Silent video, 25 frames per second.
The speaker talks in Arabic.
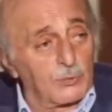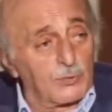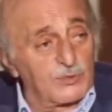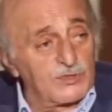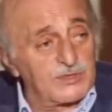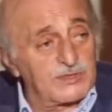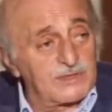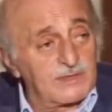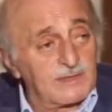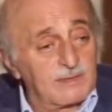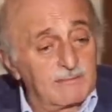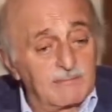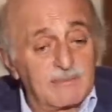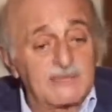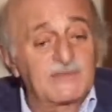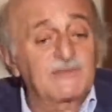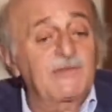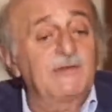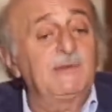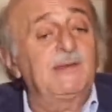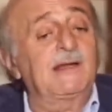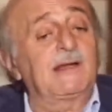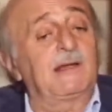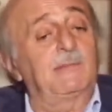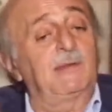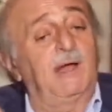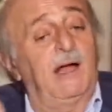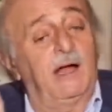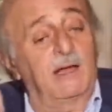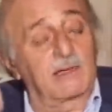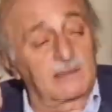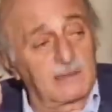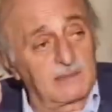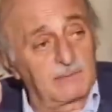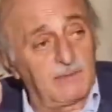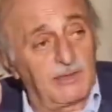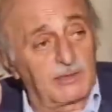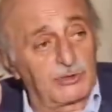مع الروس بس في مين عم
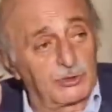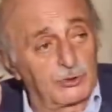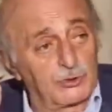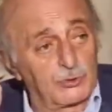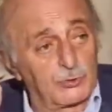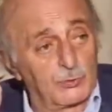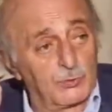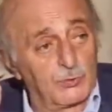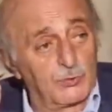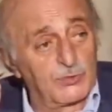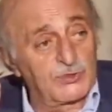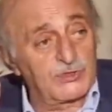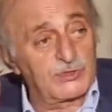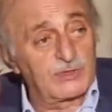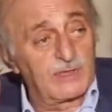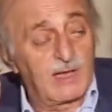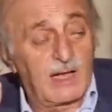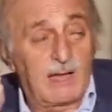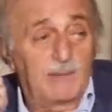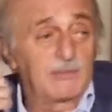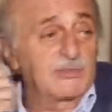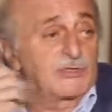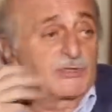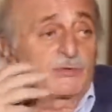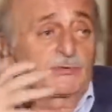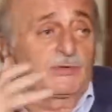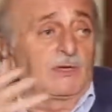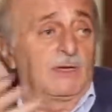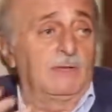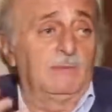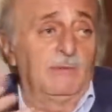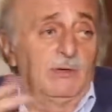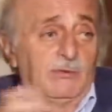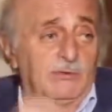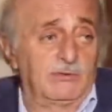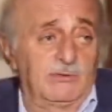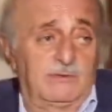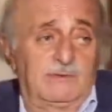بيحرض بعض الدروز عم
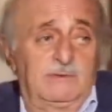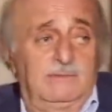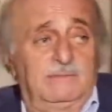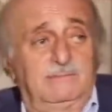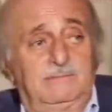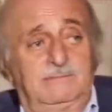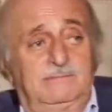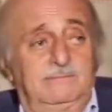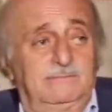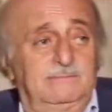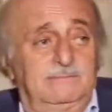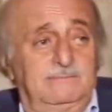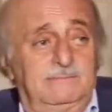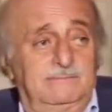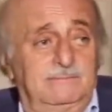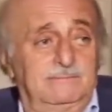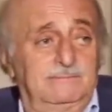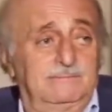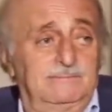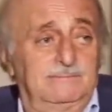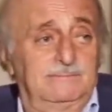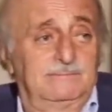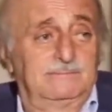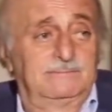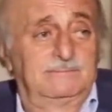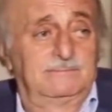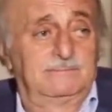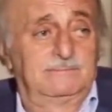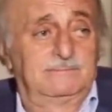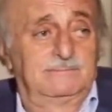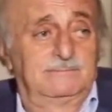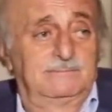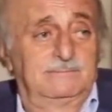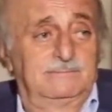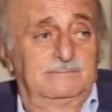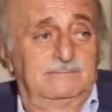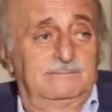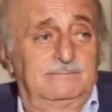بيزتهم على الموت
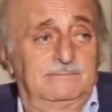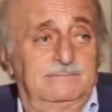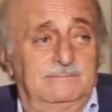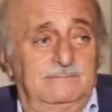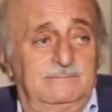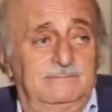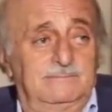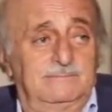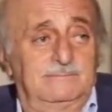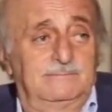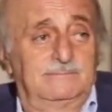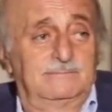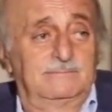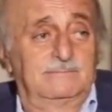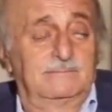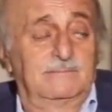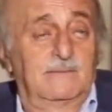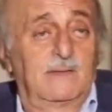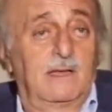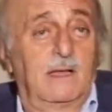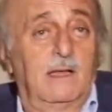شو مصيره؟